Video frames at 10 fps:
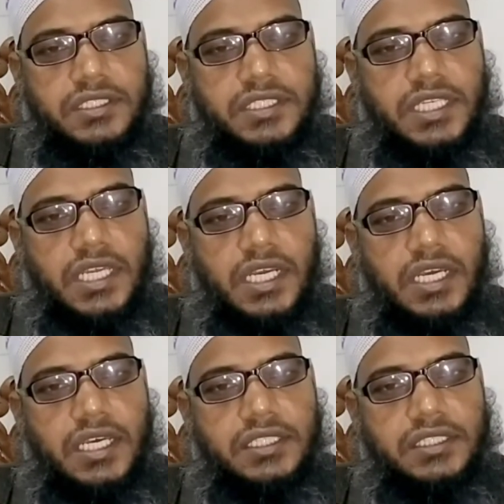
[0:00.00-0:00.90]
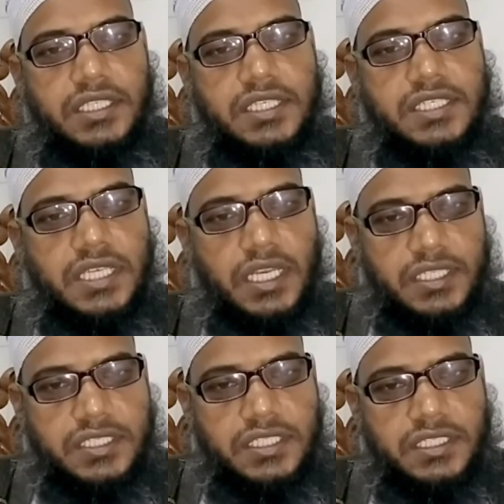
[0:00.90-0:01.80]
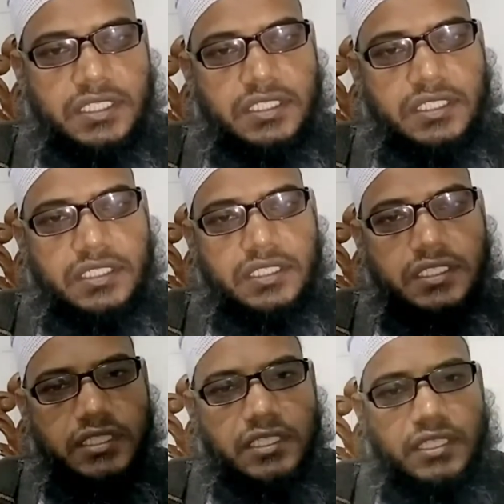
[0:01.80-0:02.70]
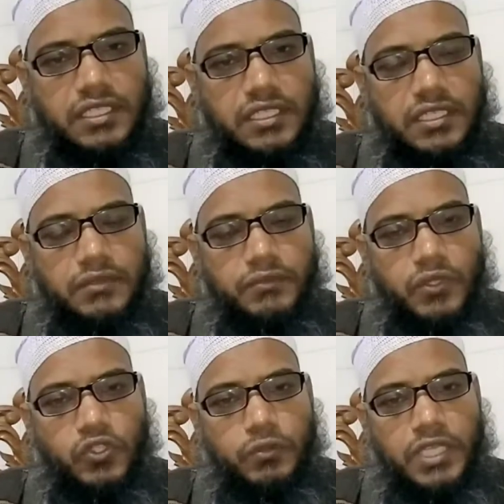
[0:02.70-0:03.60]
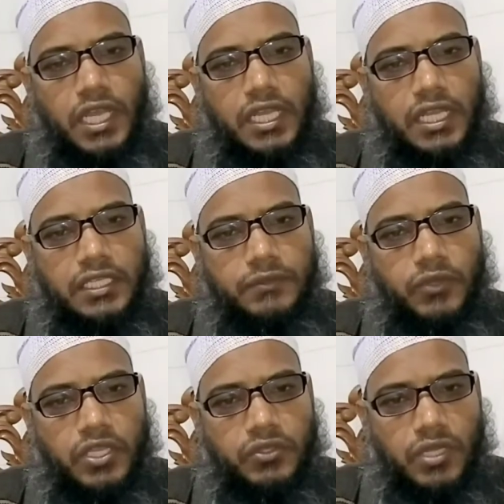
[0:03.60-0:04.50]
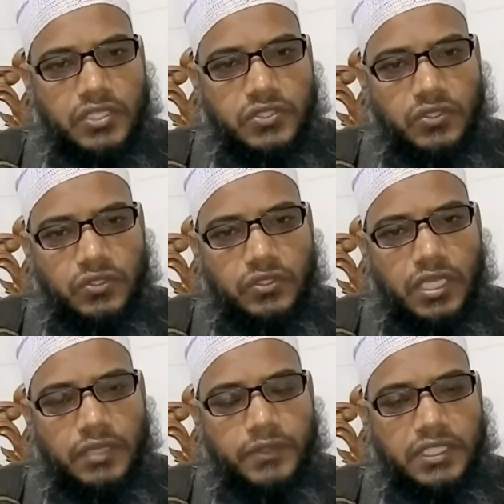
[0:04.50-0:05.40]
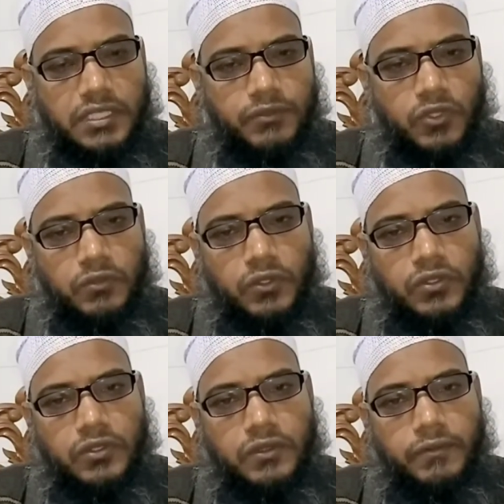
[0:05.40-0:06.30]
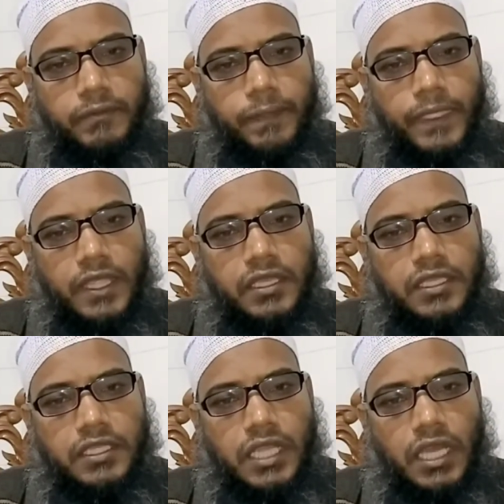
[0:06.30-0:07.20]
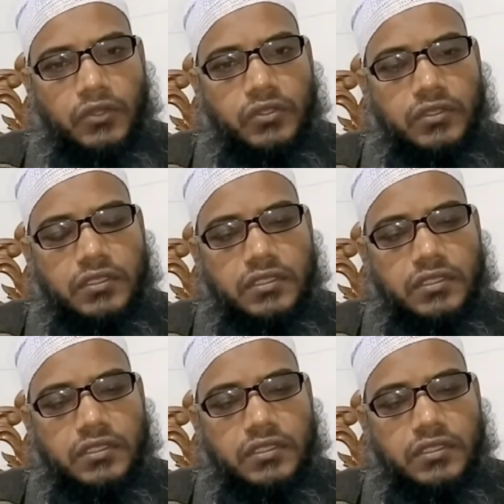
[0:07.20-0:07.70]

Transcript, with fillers: যিনারা দেশ চালাচ্ছেন প্রথমে আল্লাহকে ভয় করার জন্য আপনাদের বলবো কারণ